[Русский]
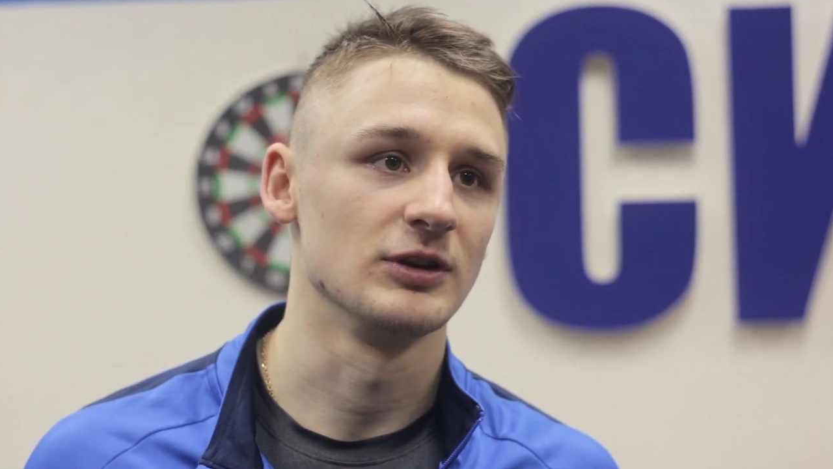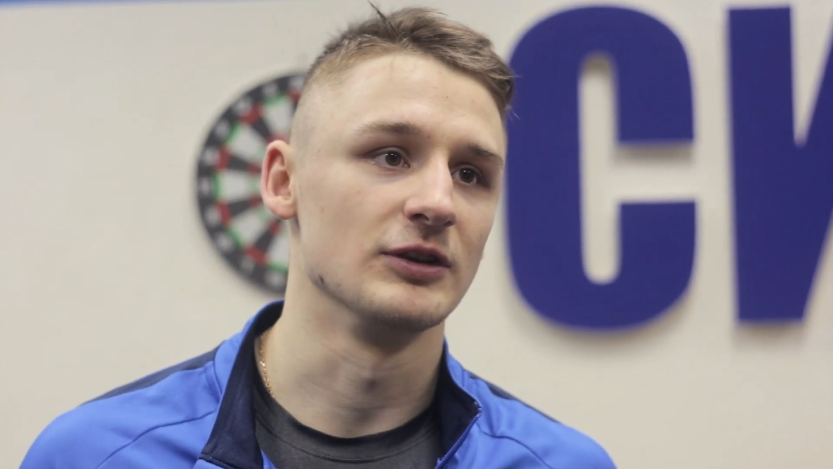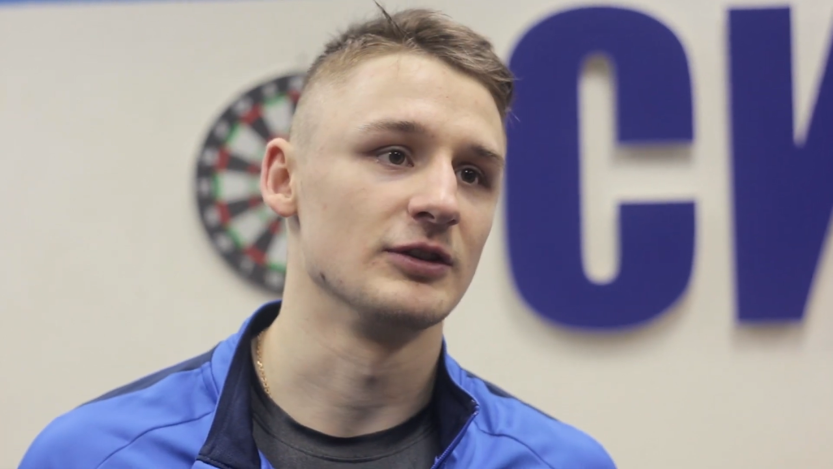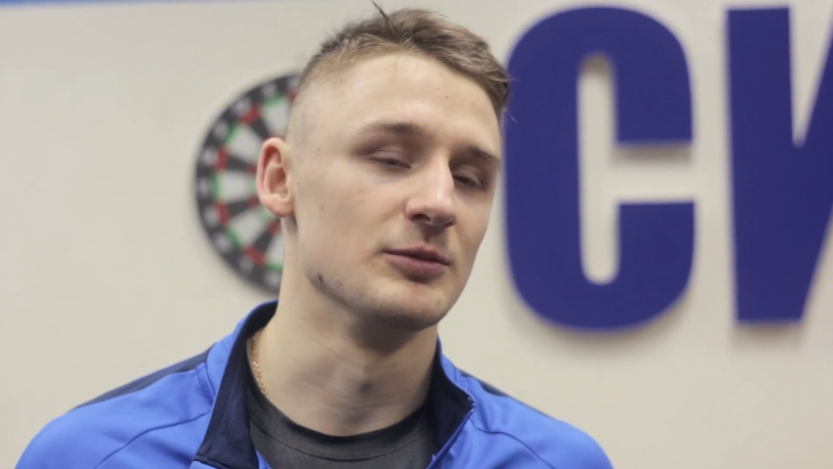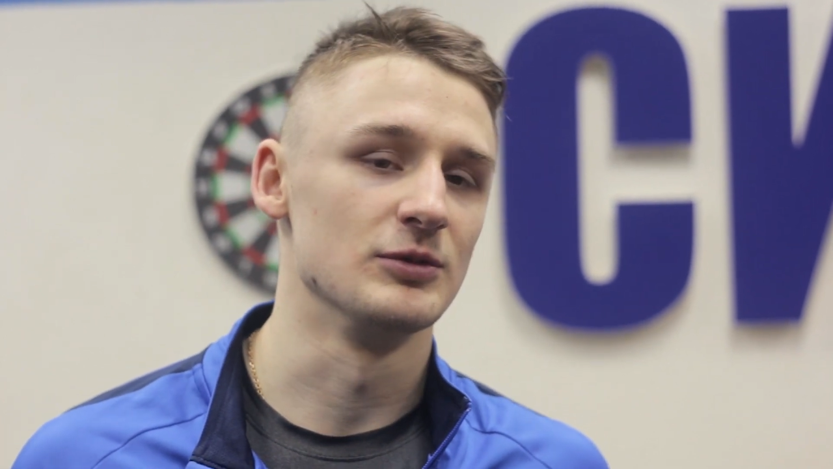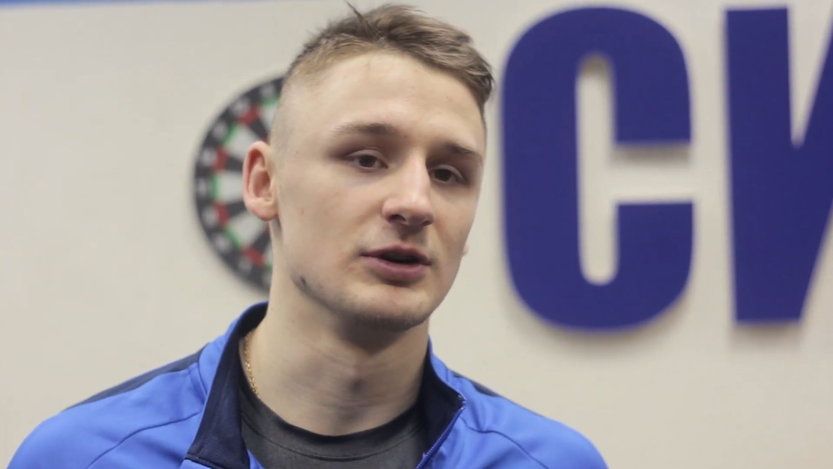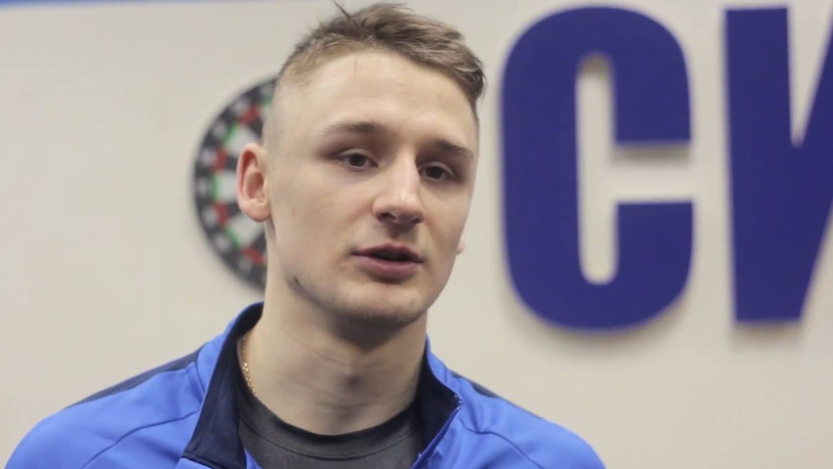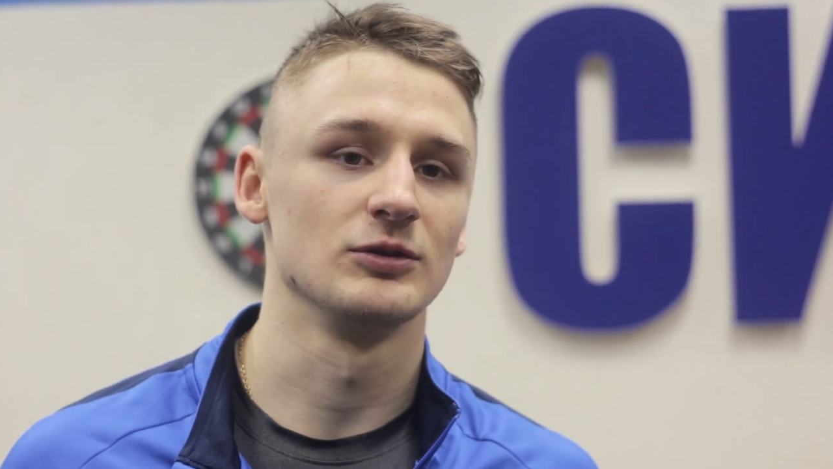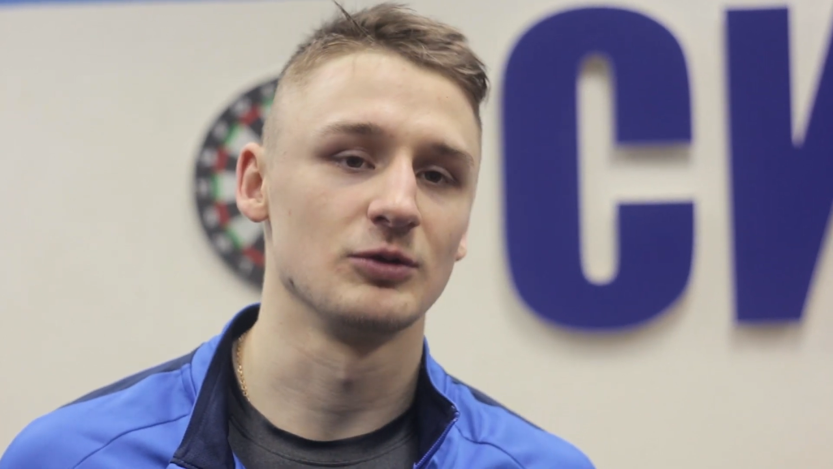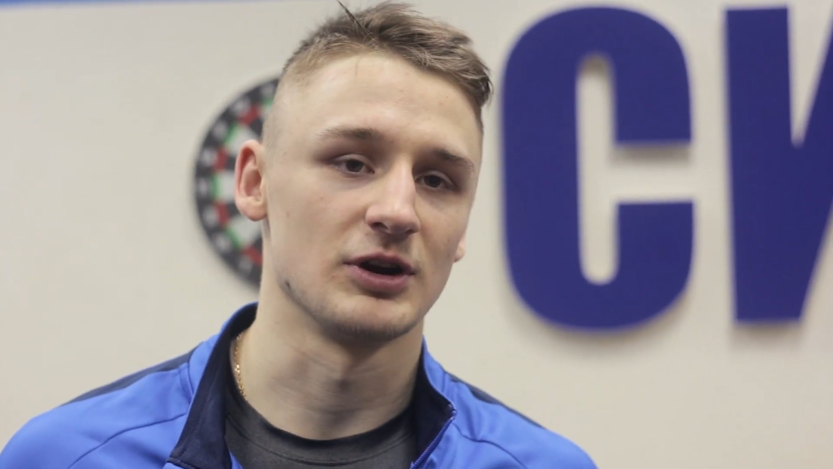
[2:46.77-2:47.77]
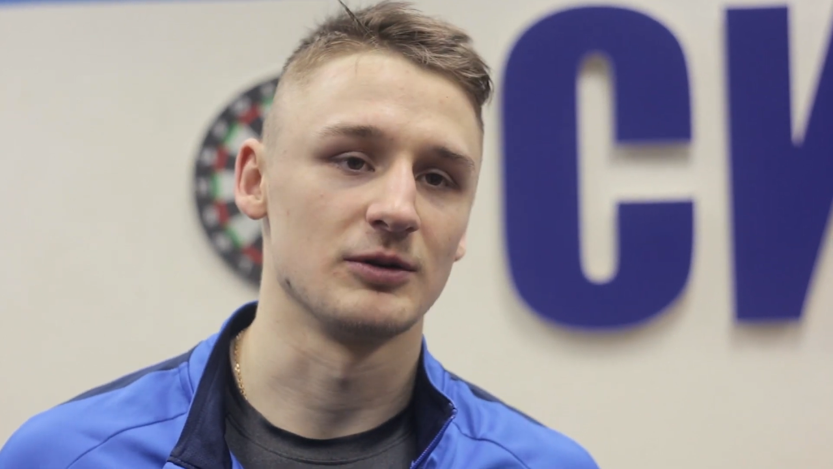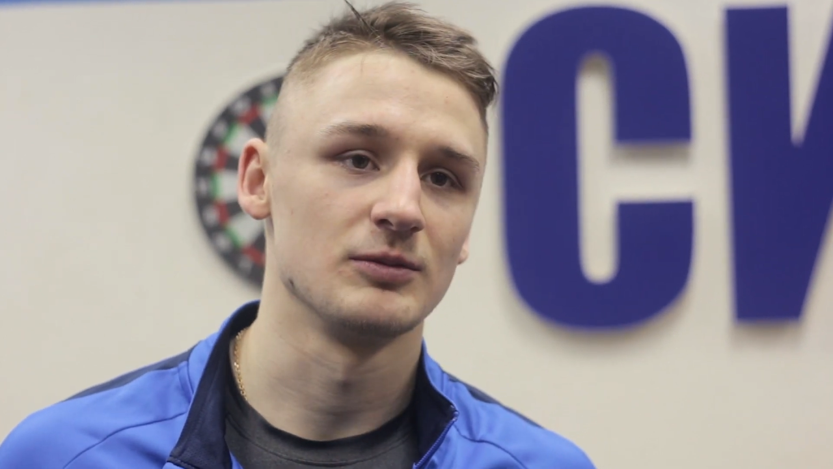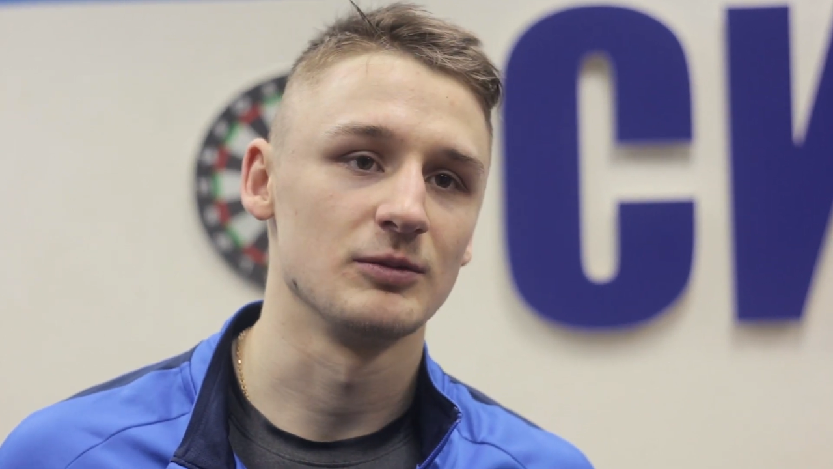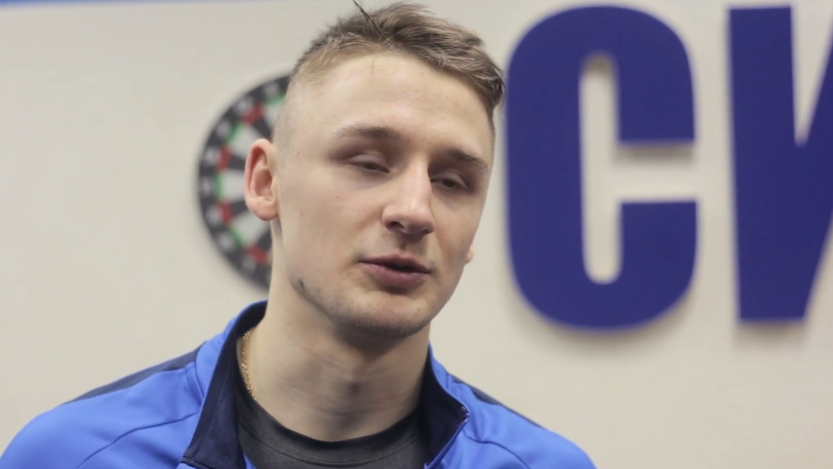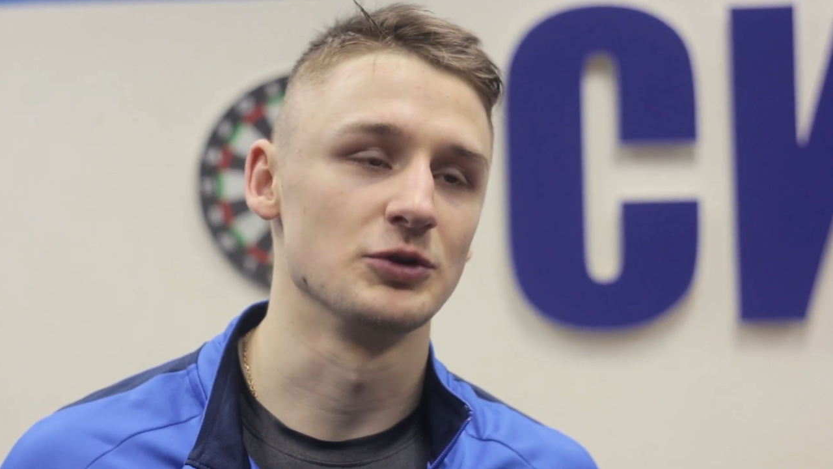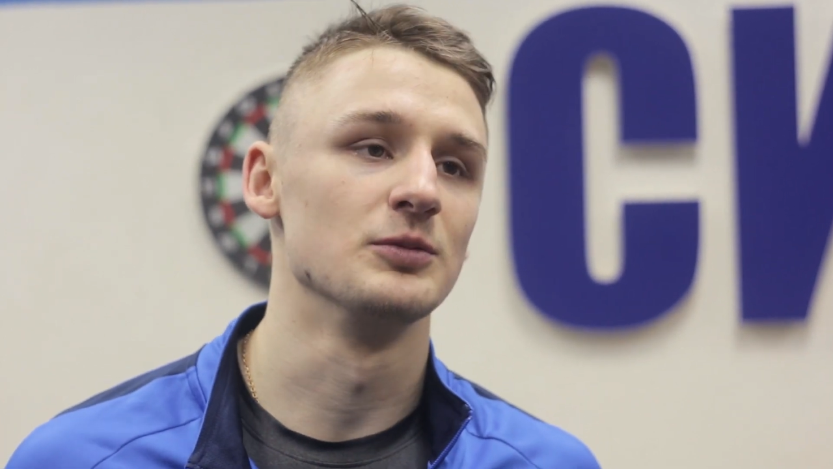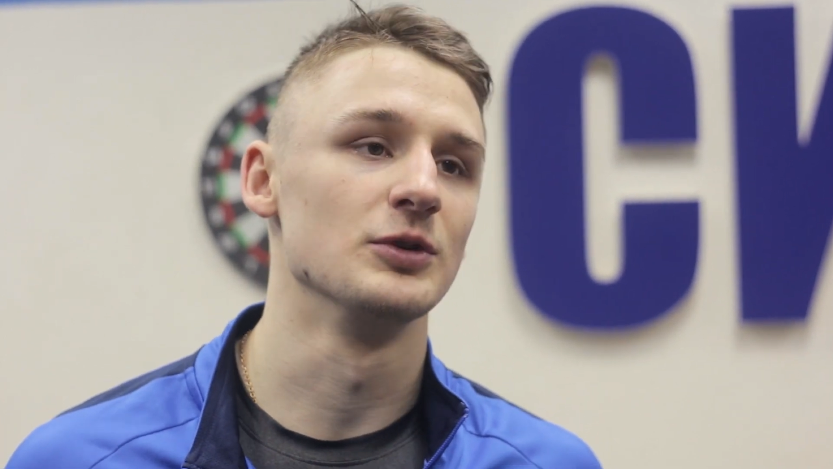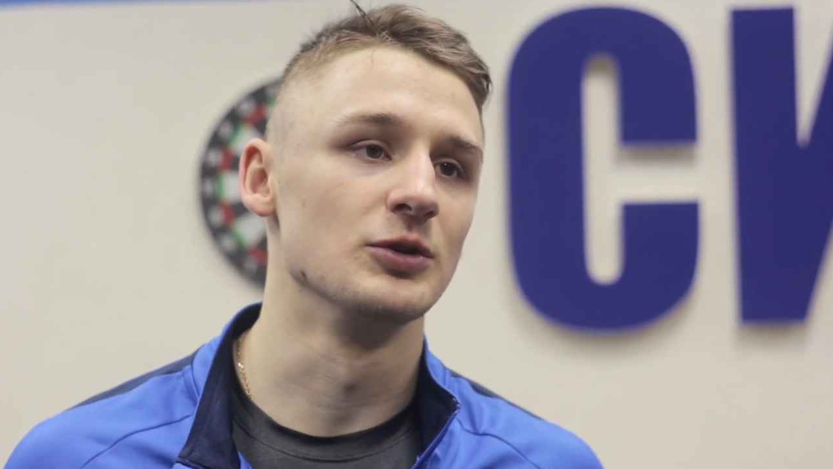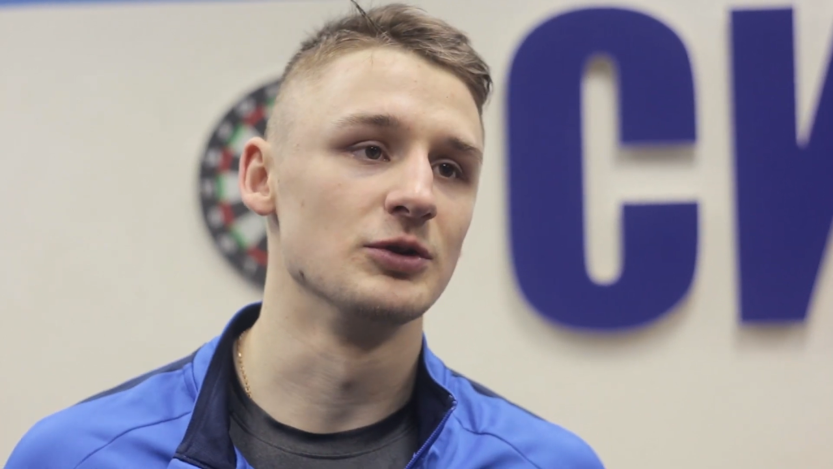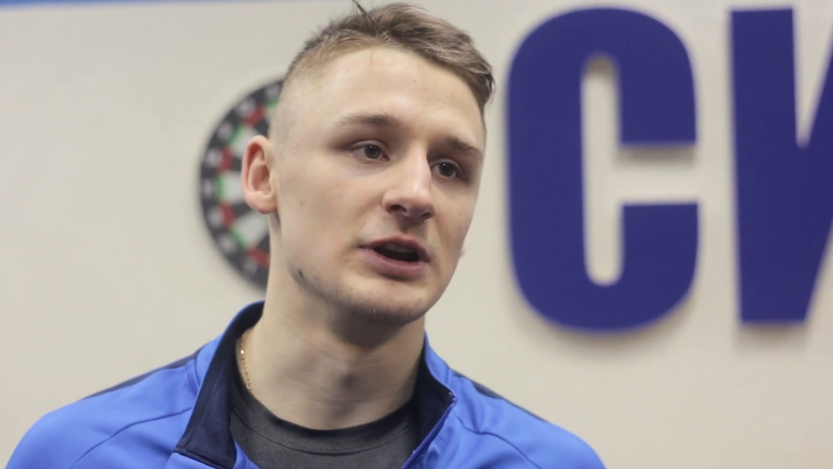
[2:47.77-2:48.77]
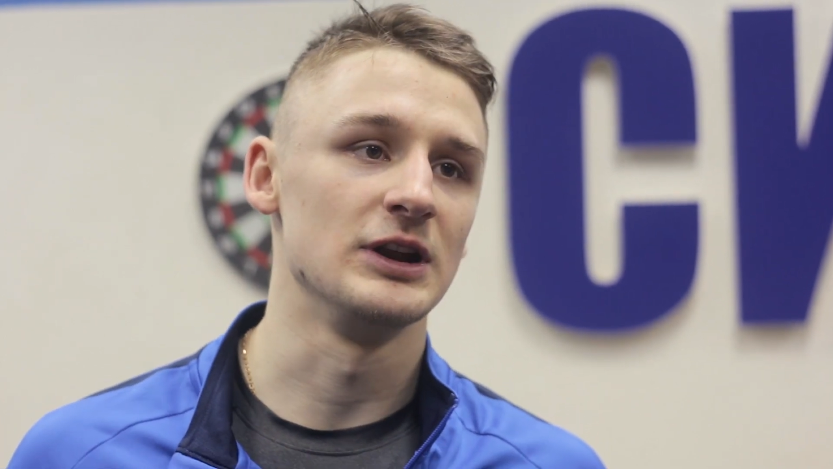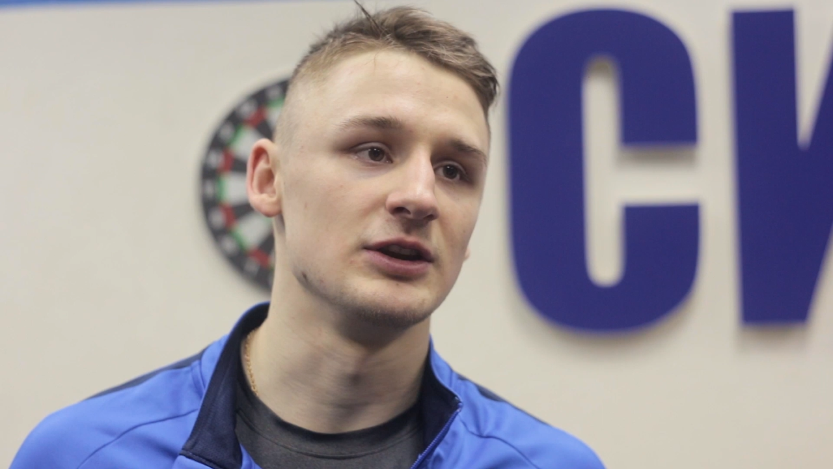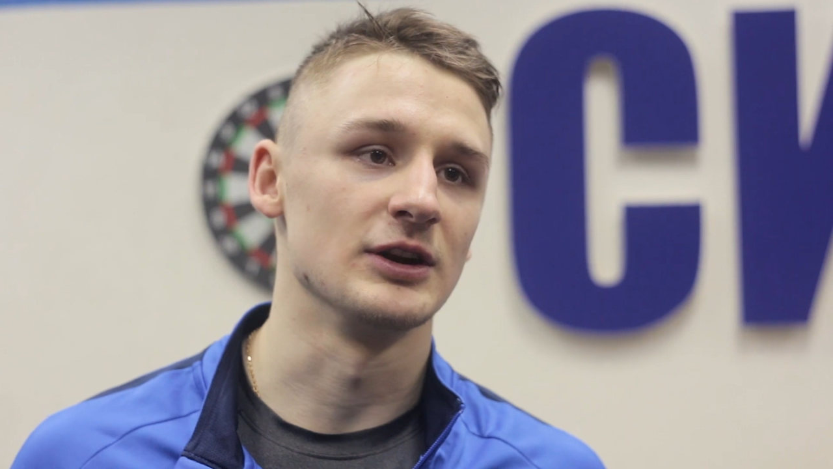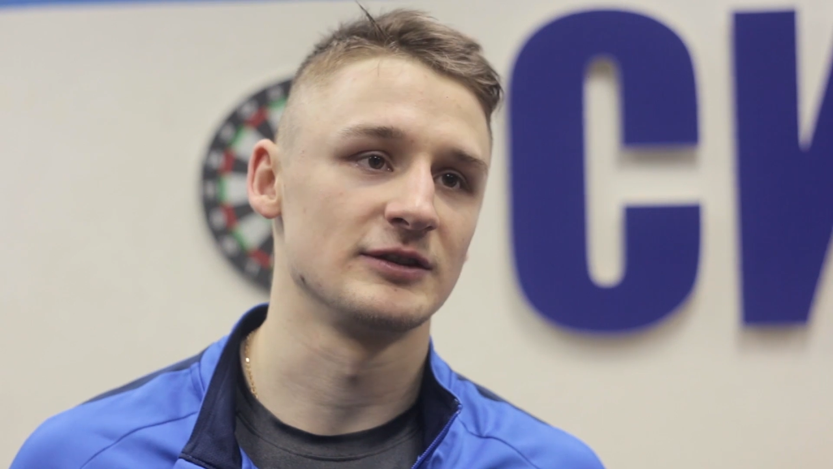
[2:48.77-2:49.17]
Если бы, ну как, потом было удаление,